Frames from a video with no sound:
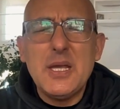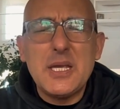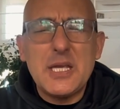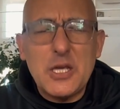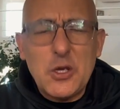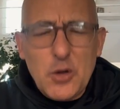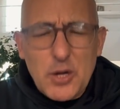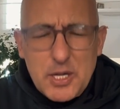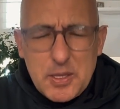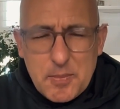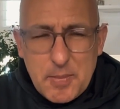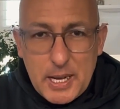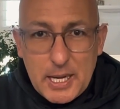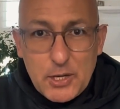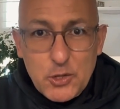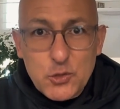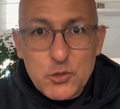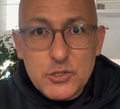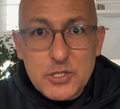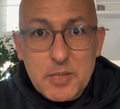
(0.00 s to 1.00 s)
quiero
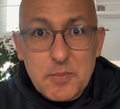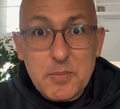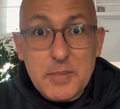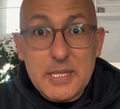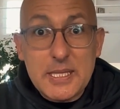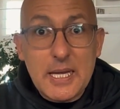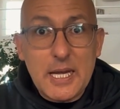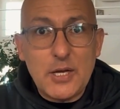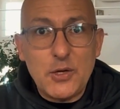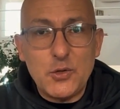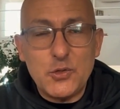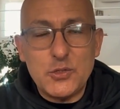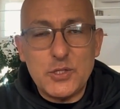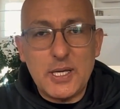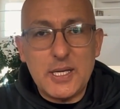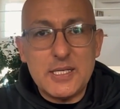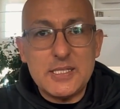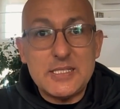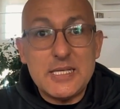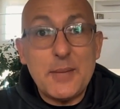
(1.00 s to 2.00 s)
animarnos e invitarnos a
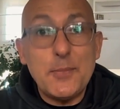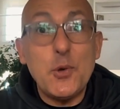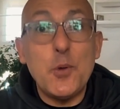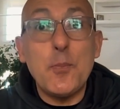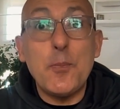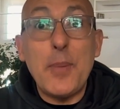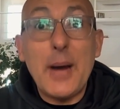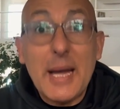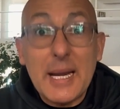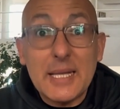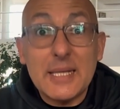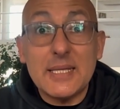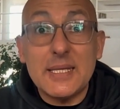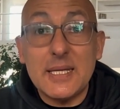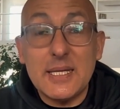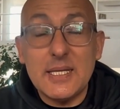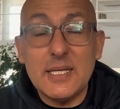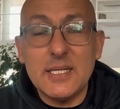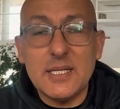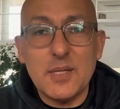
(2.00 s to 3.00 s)
que seamos parte
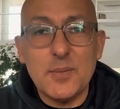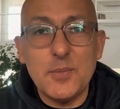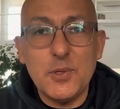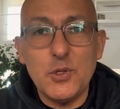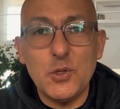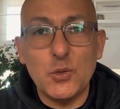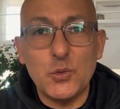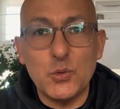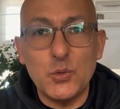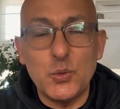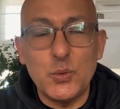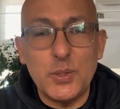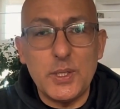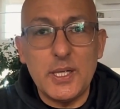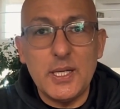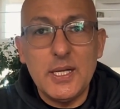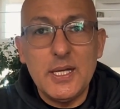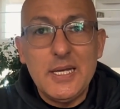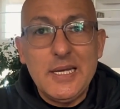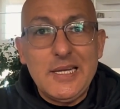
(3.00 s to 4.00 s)
en este mes de octubre
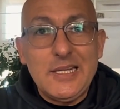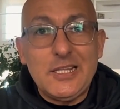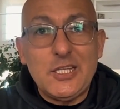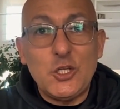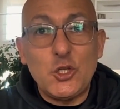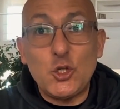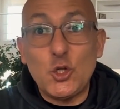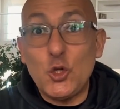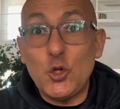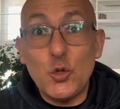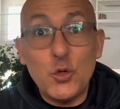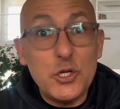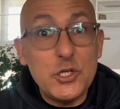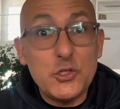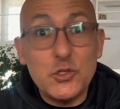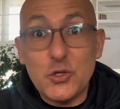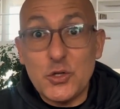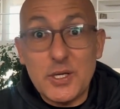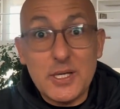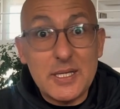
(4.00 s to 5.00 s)
de todo
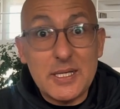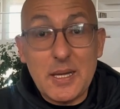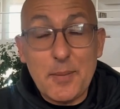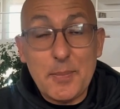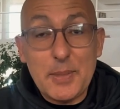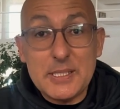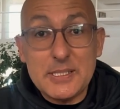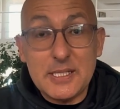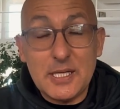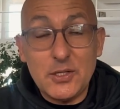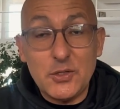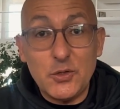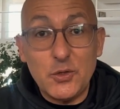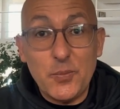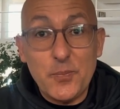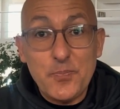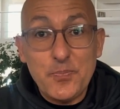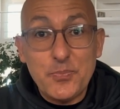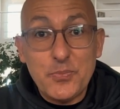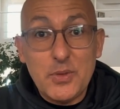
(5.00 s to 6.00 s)
eso que está pasando,
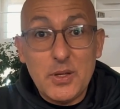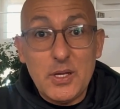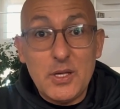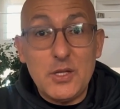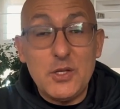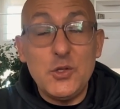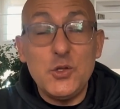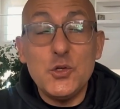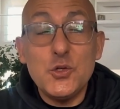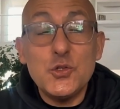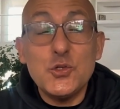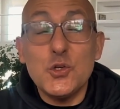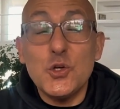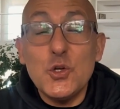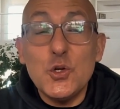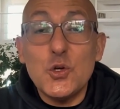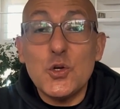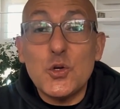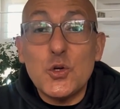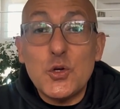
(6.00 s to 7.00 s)
no
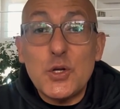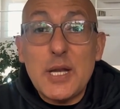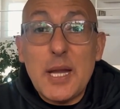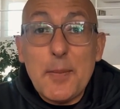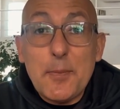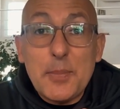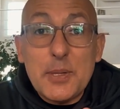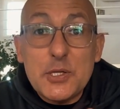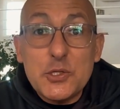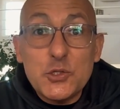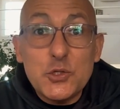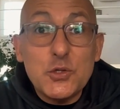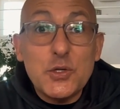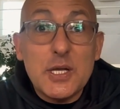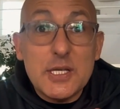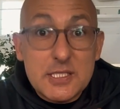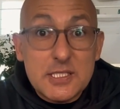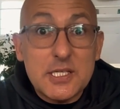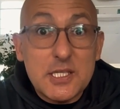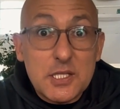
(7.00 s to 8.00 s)
solo con las
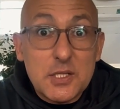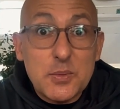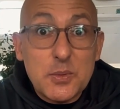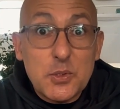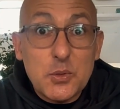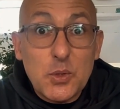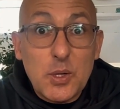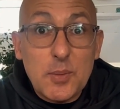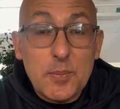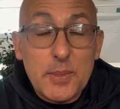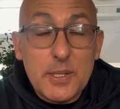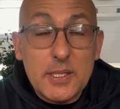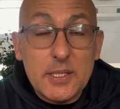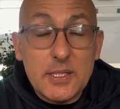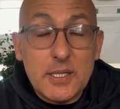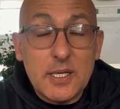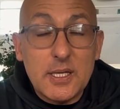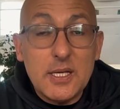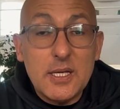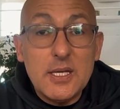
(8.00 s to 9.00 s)
personas
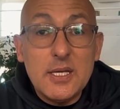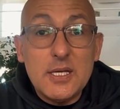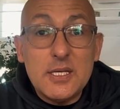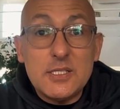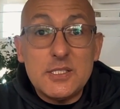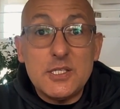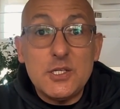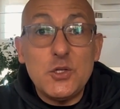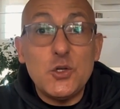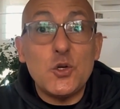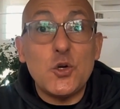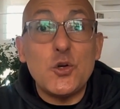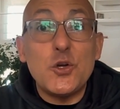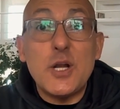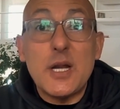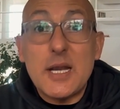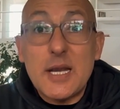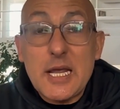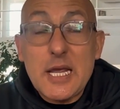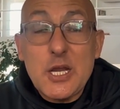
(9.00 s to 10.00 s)
individualmente, sino con
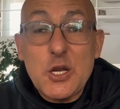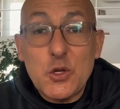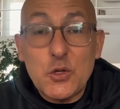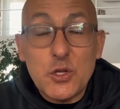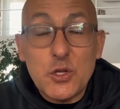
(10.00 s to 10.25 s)
el reino